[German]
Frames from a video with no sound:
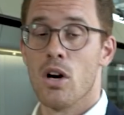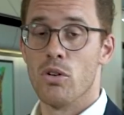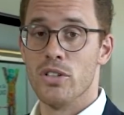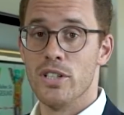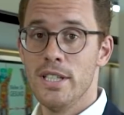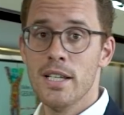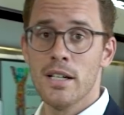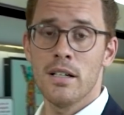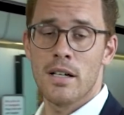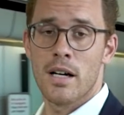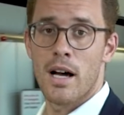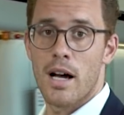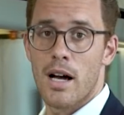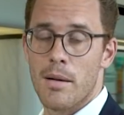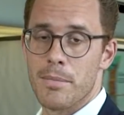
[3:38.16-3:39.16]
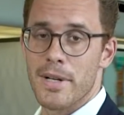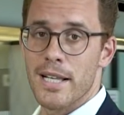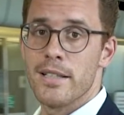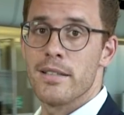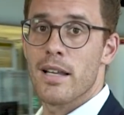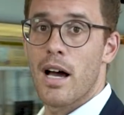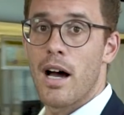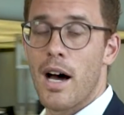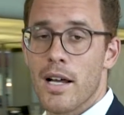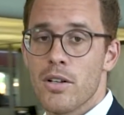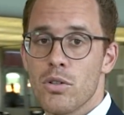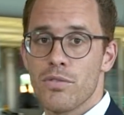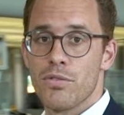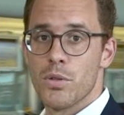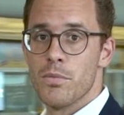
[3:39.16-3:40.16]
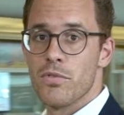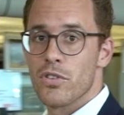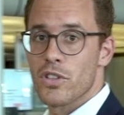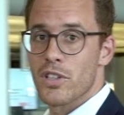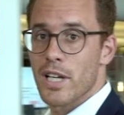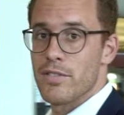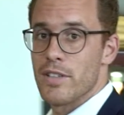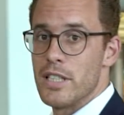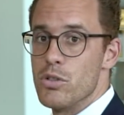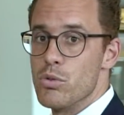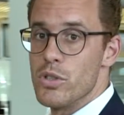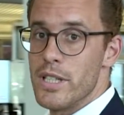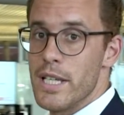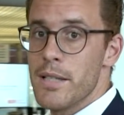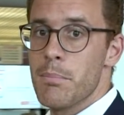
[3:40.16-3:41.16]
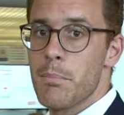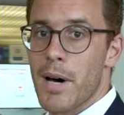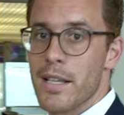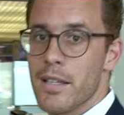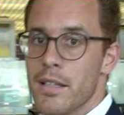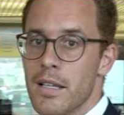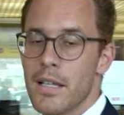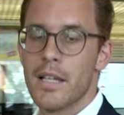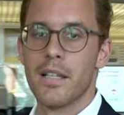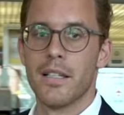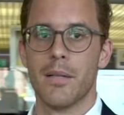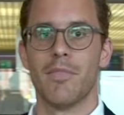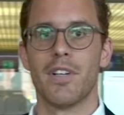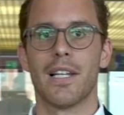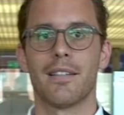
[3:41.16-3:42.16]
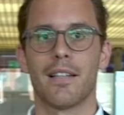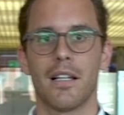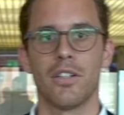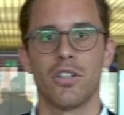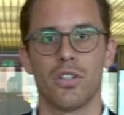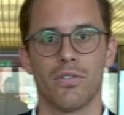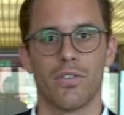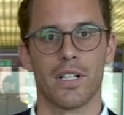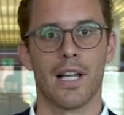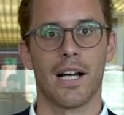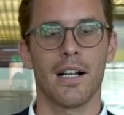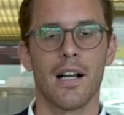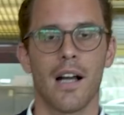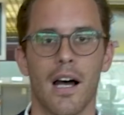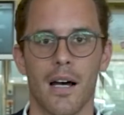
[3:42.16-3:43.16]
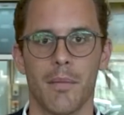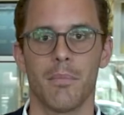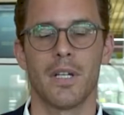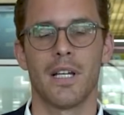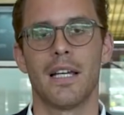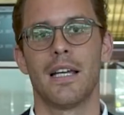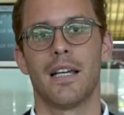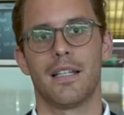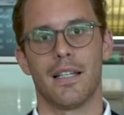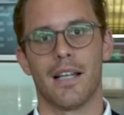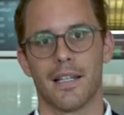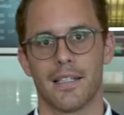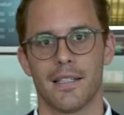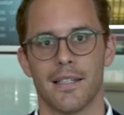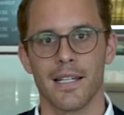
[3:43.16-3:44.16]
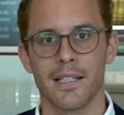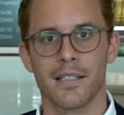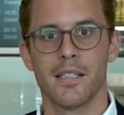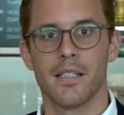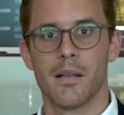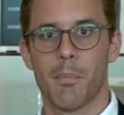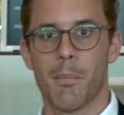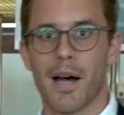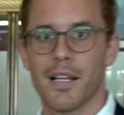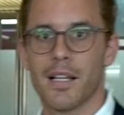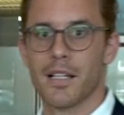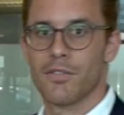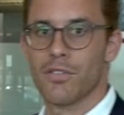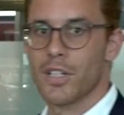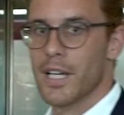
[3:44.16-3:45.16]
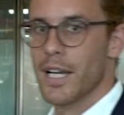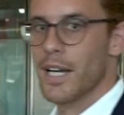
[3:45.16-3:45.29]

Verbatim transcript: Und hier am Gate A05 treffe ich nun den Mann, dem wir das alles zu verdanken haben, den Architekten Meinhard von